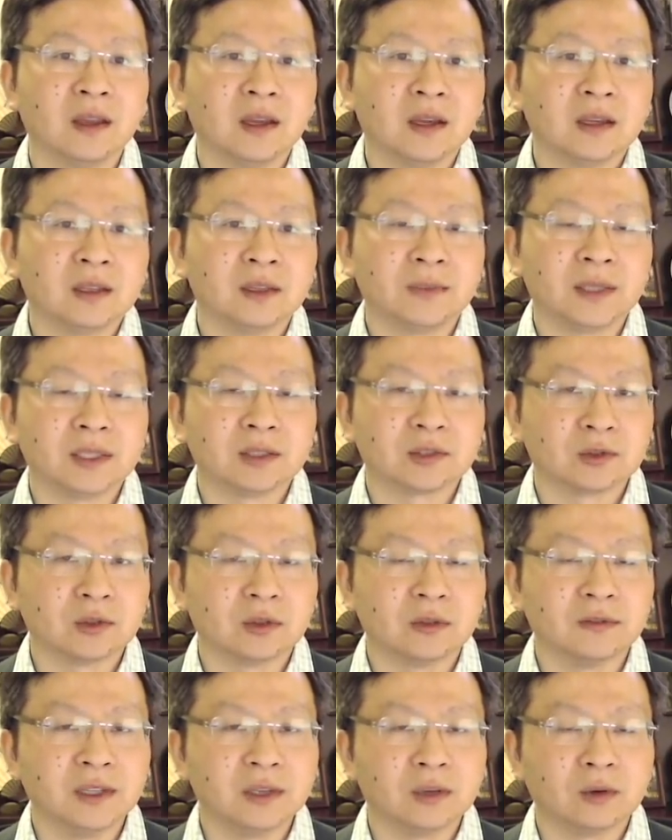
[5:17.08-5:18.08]
那么，
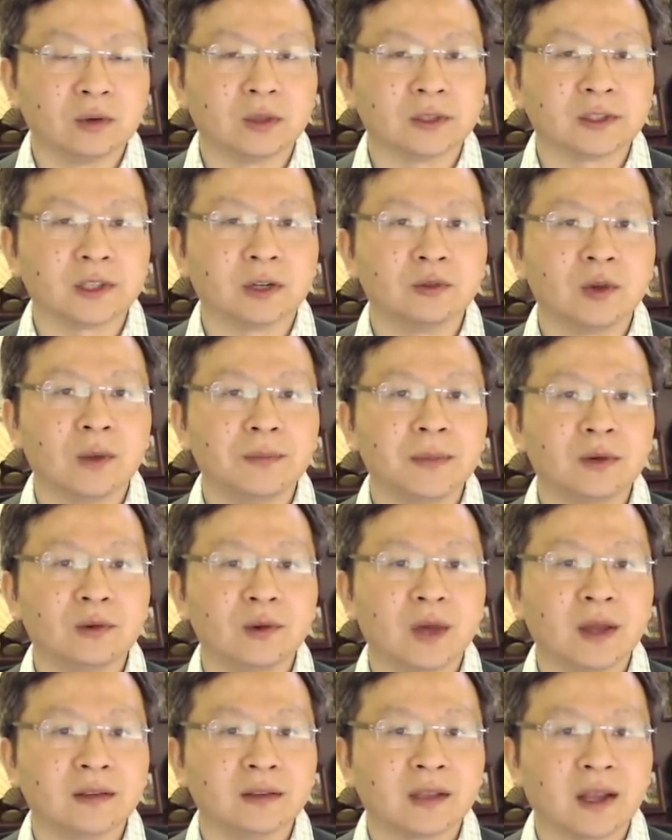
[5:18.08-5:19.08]
所谓火烧圆明
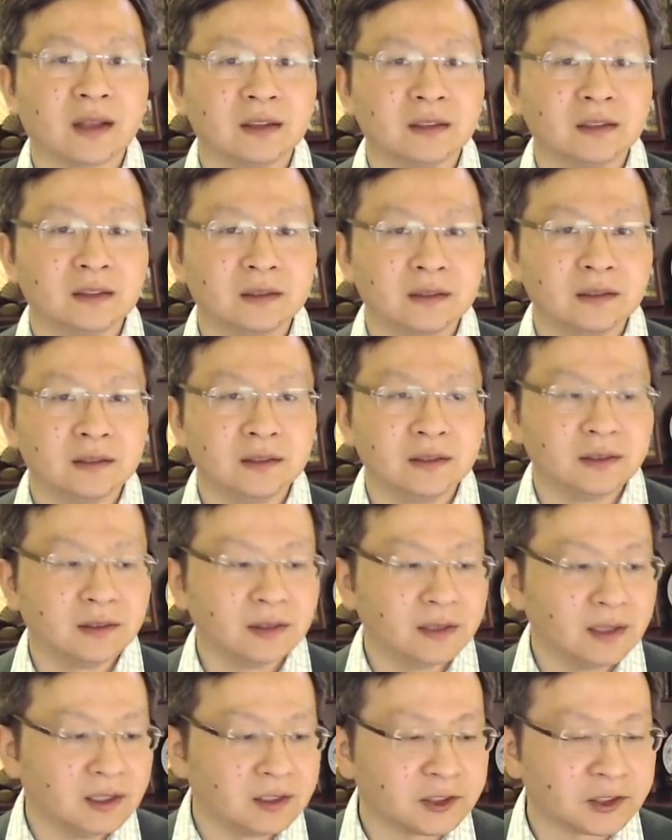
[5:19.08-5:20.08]
园，它的
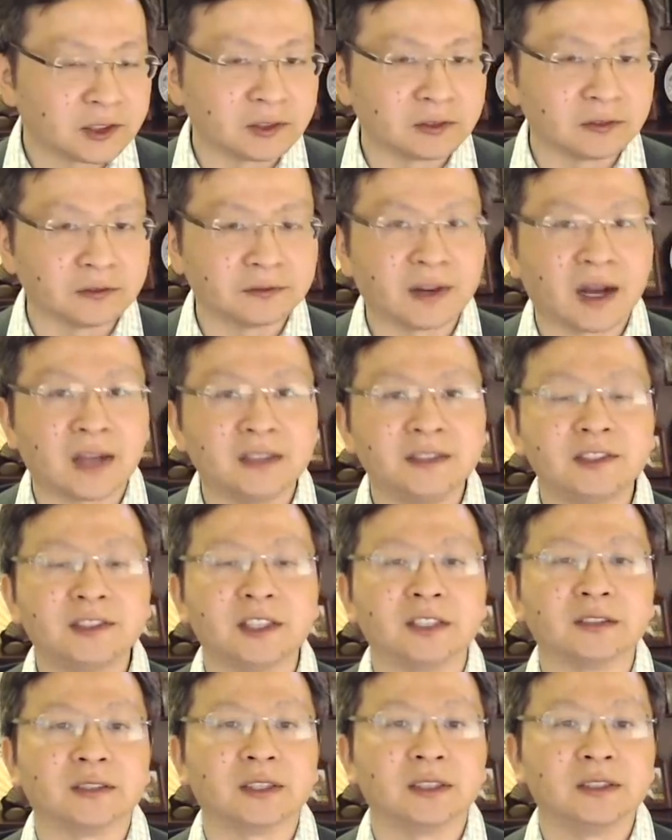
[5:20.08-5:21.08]
历史完
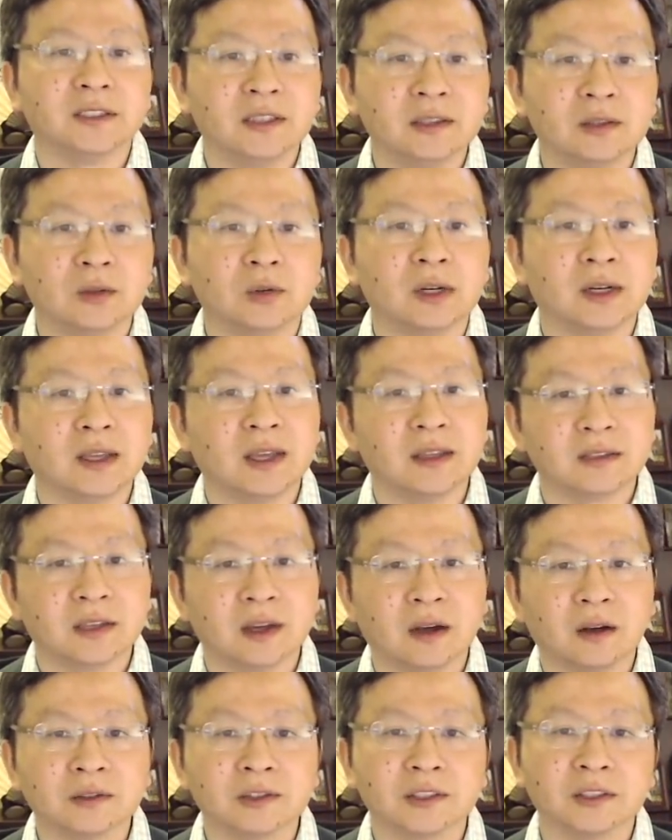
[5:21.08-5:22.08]
整的因果链
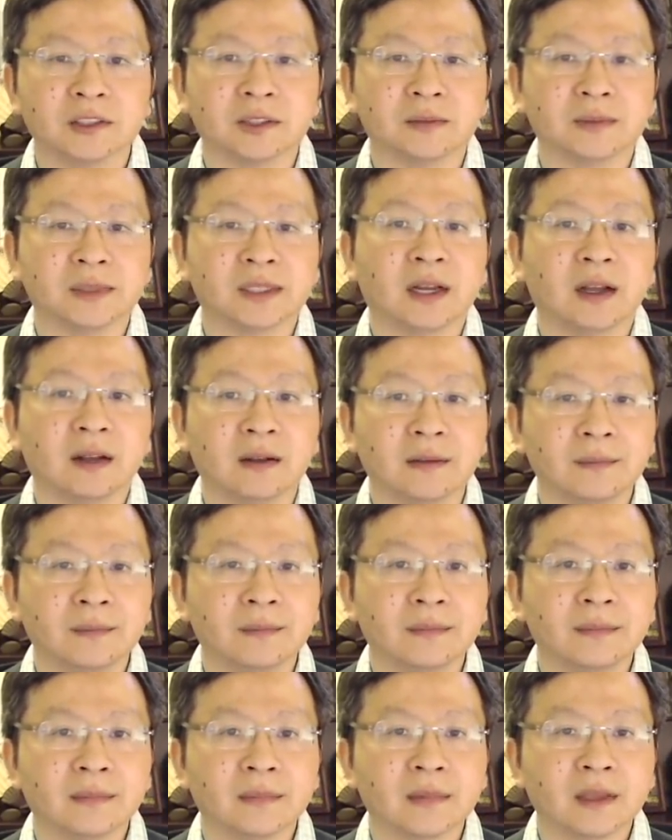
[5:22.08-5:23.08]
条是什么呢？
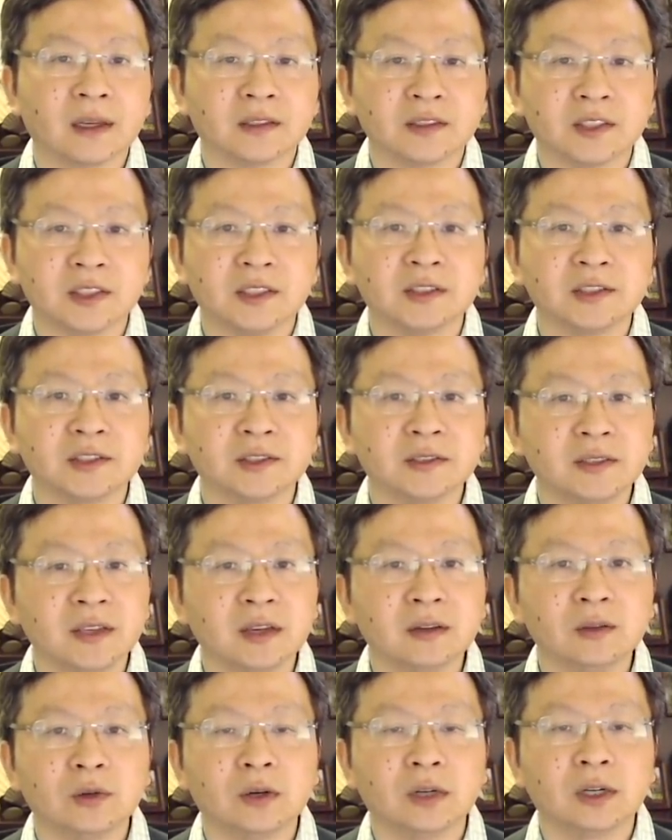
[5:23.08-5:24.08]
啊，其实
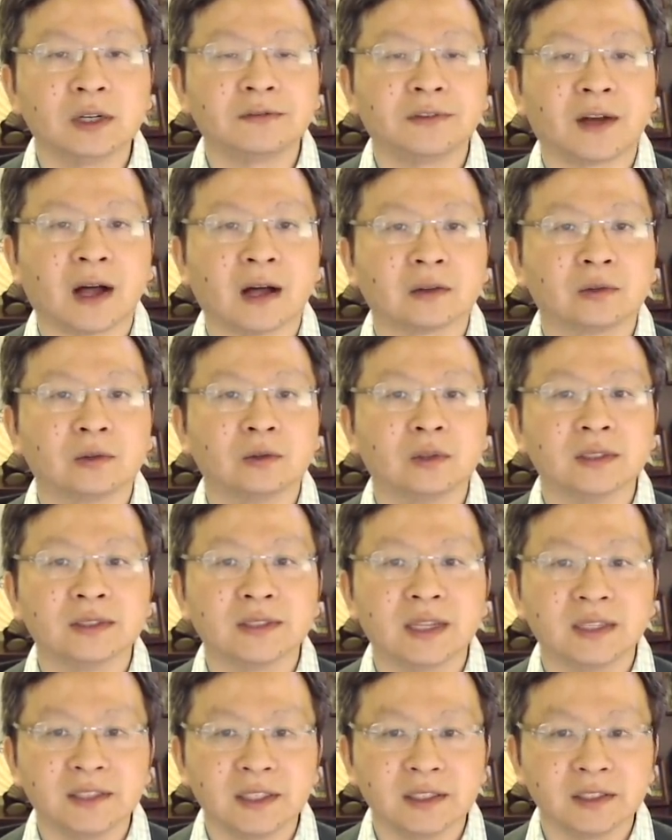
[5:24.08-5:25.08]
英国和法国
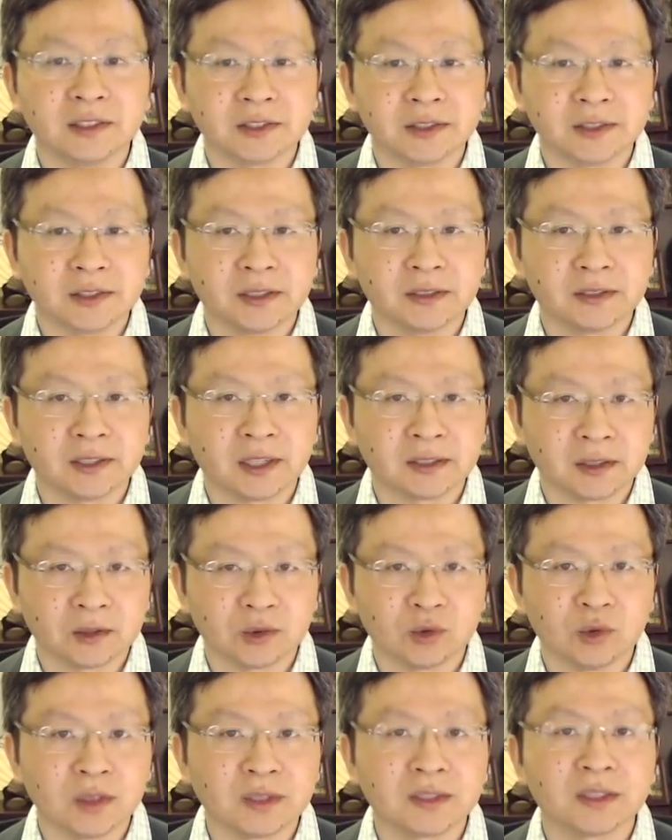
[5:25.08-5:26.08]
在这个事情上的
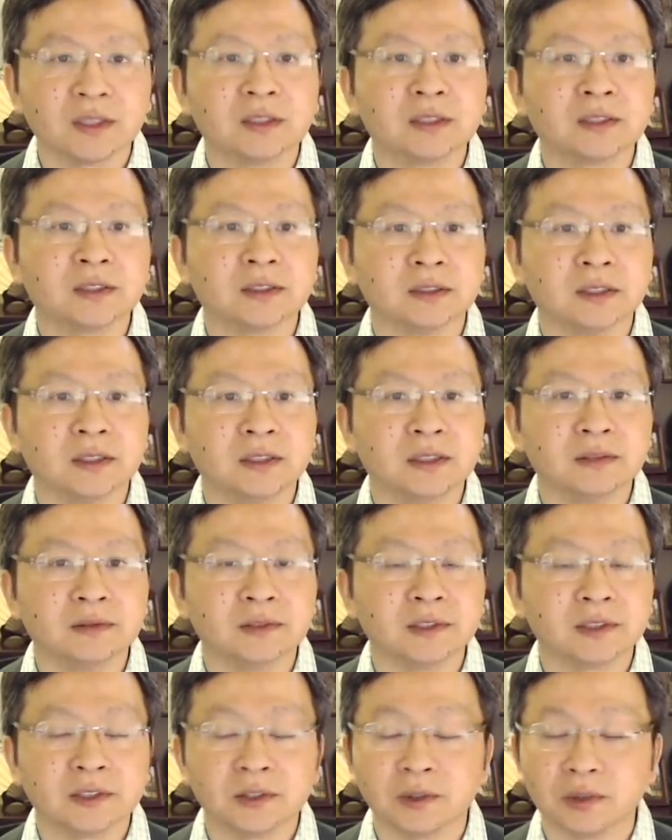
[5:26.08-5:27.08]
角色和责
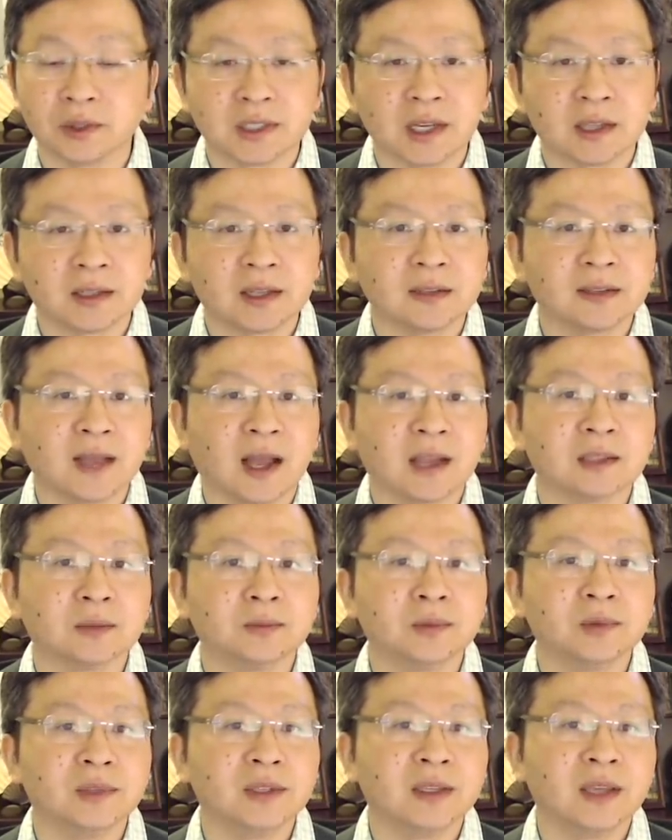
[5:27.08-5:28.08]
任是有相当大的
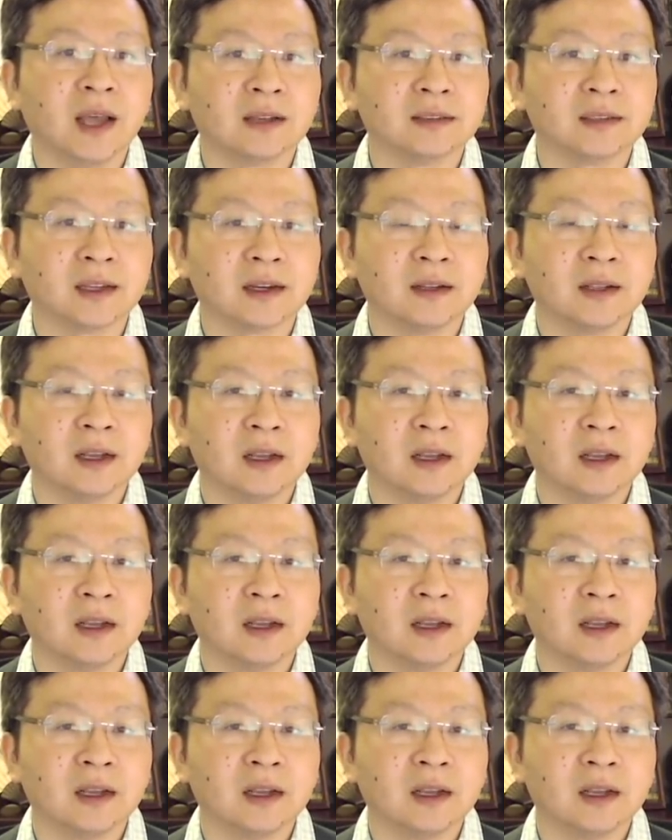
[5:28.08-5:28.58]
不一样的。